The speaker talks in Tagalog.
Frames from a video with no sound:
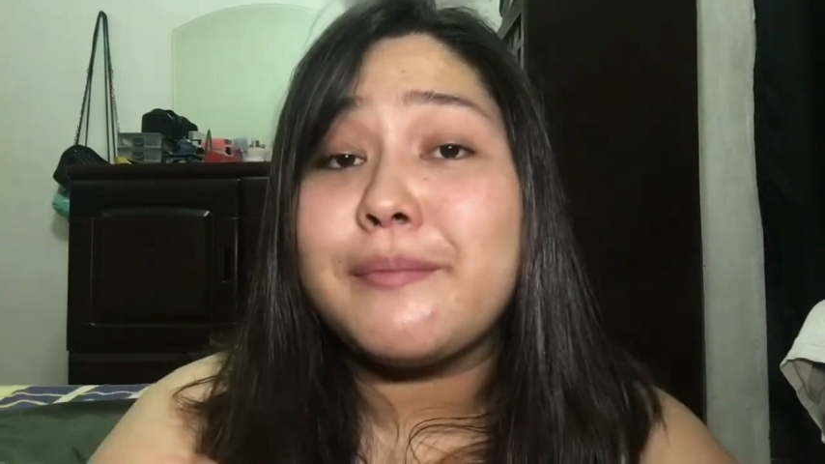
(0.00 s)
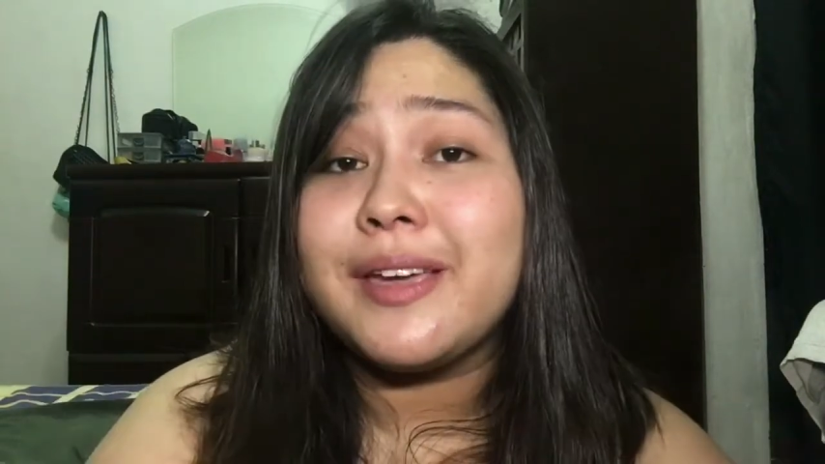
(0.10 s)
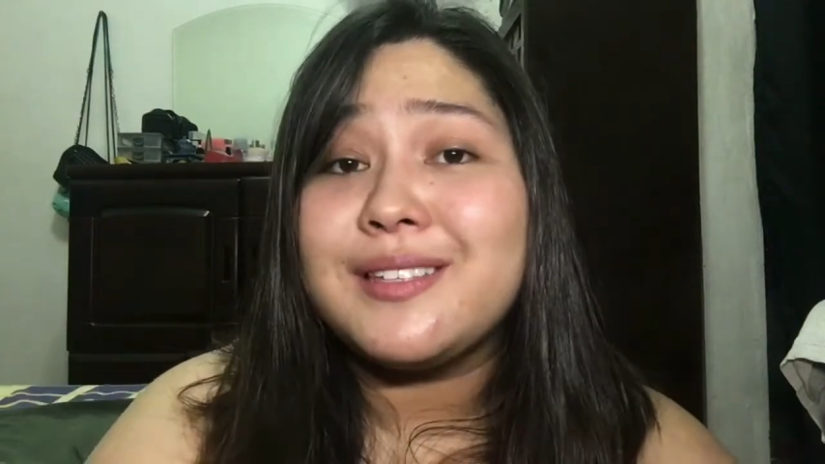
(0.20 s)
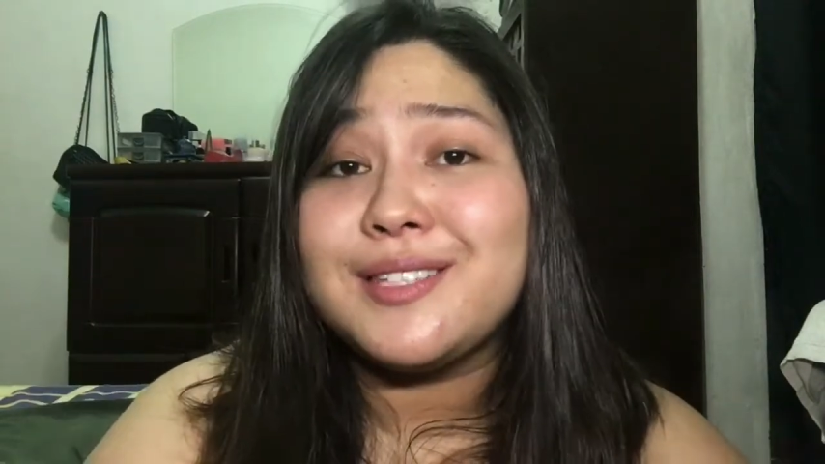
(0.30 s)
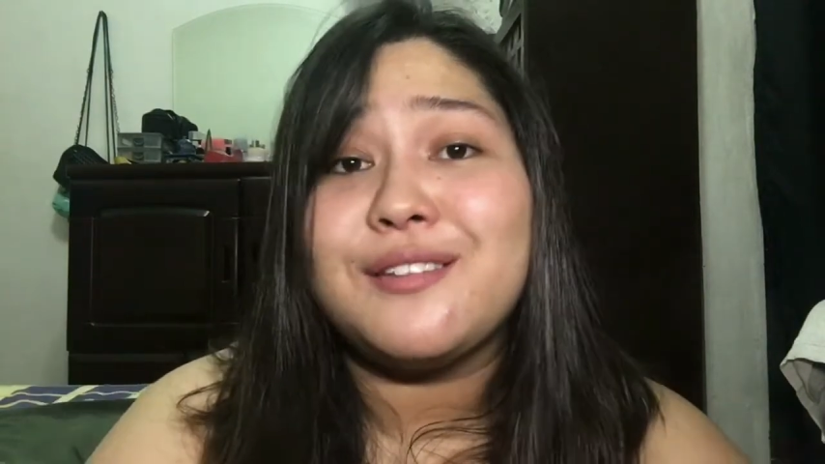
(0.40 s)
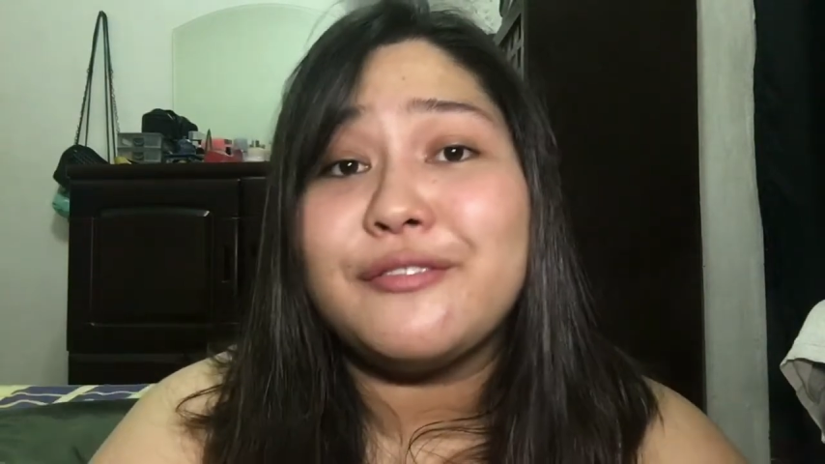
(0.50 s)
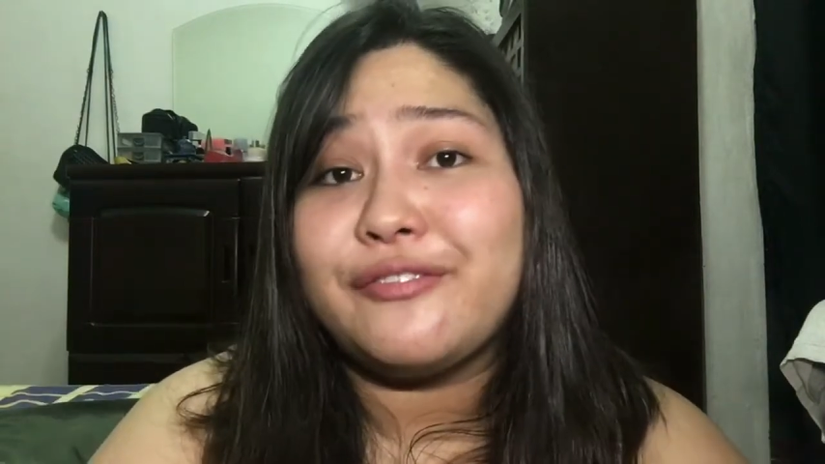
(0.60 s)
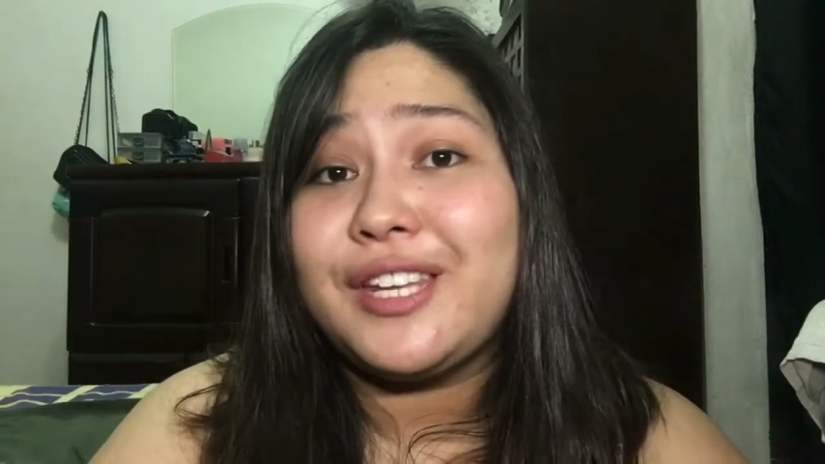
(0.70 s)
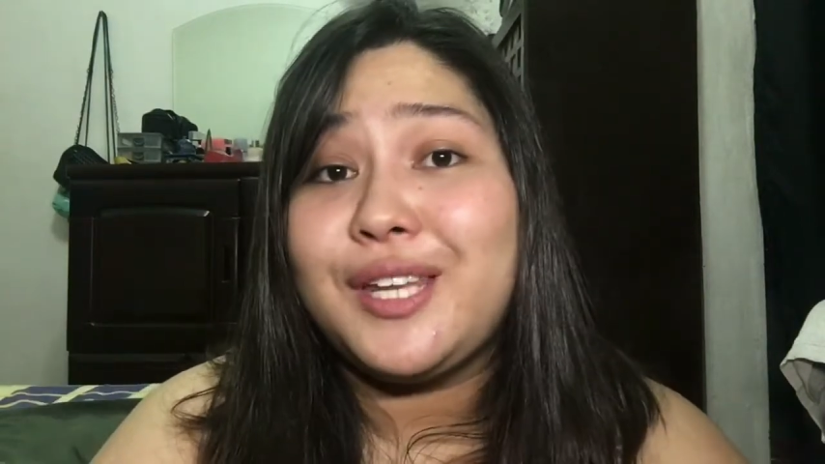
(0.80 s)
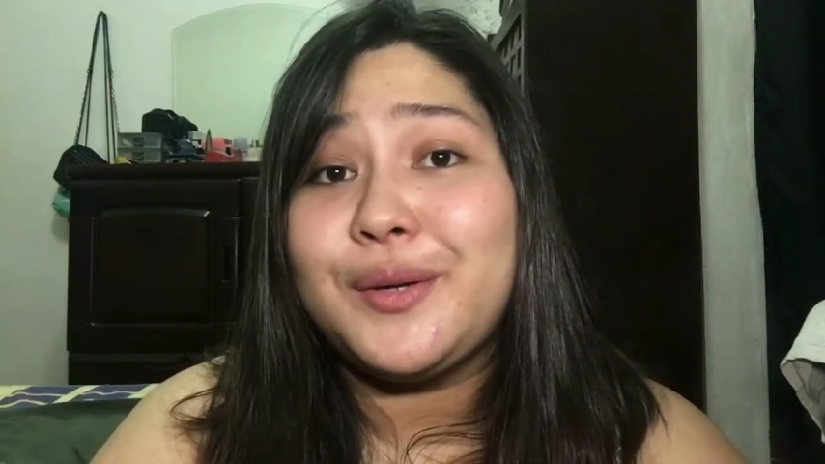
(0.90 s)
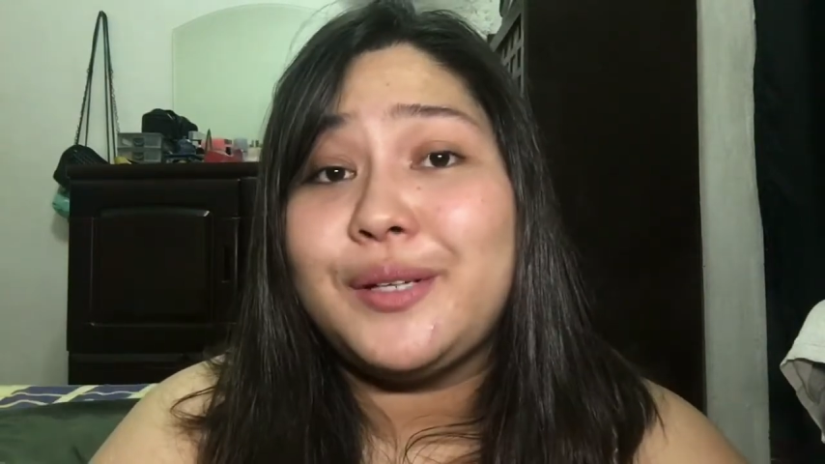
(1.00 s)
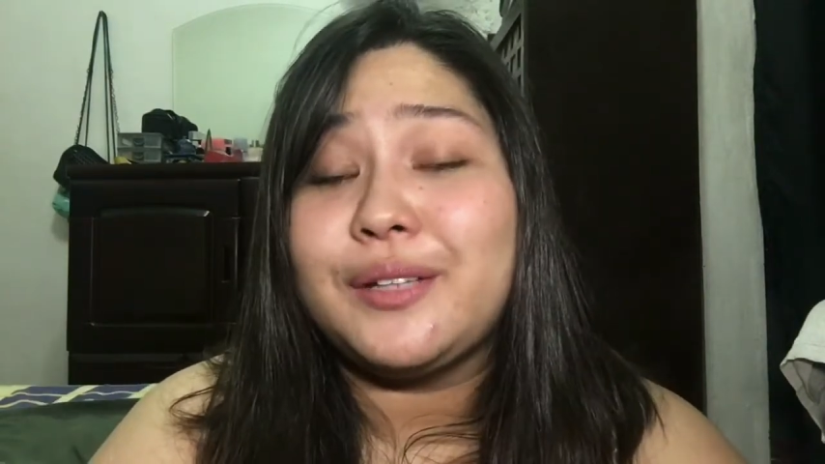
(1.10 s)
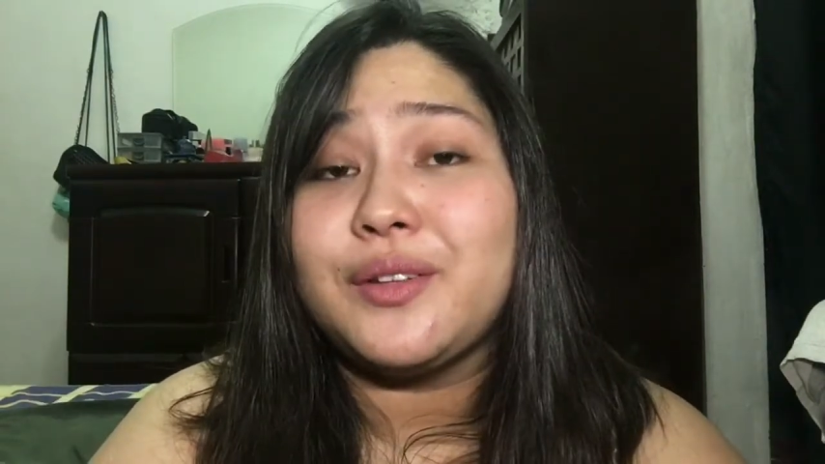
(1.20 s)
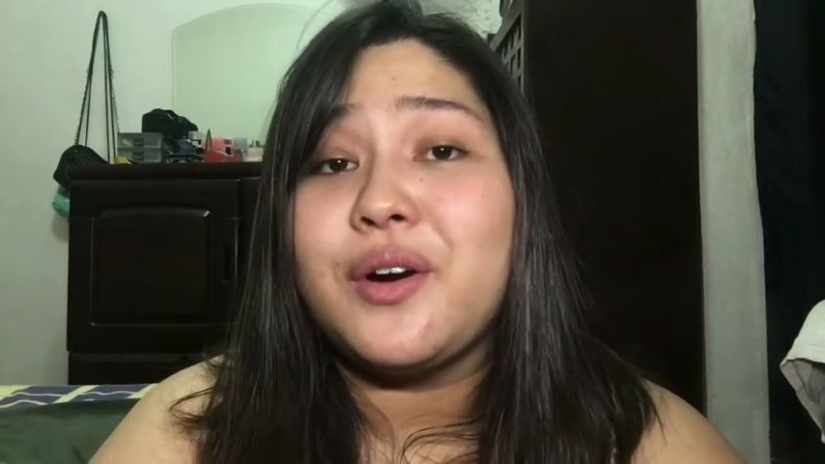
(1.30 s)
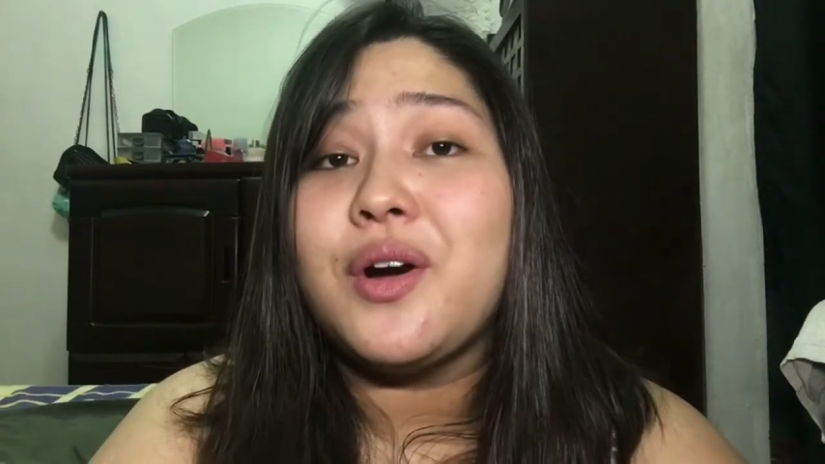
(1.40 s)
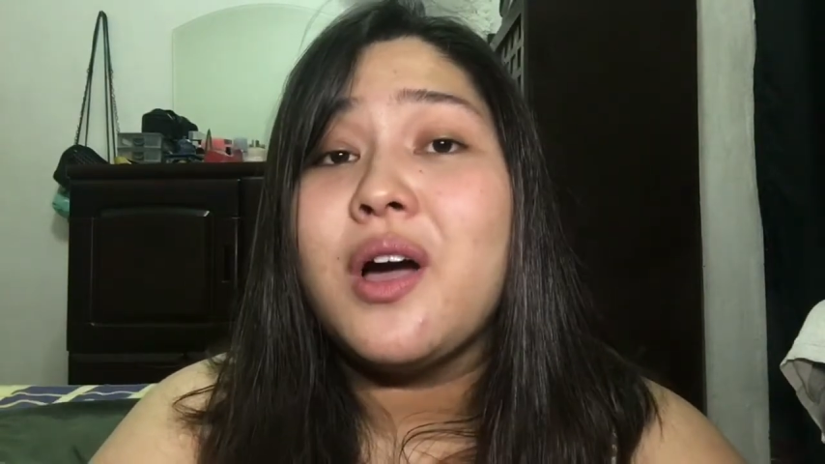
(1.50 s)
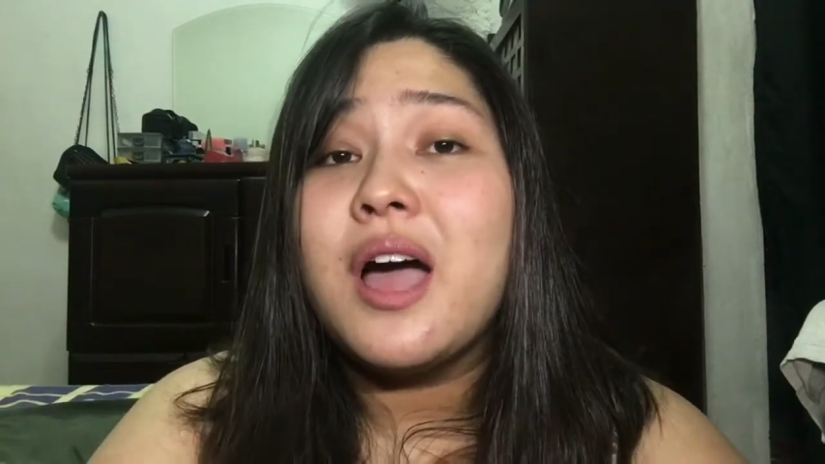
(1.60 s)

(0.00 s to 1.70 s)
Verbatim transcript: maigsing video na to.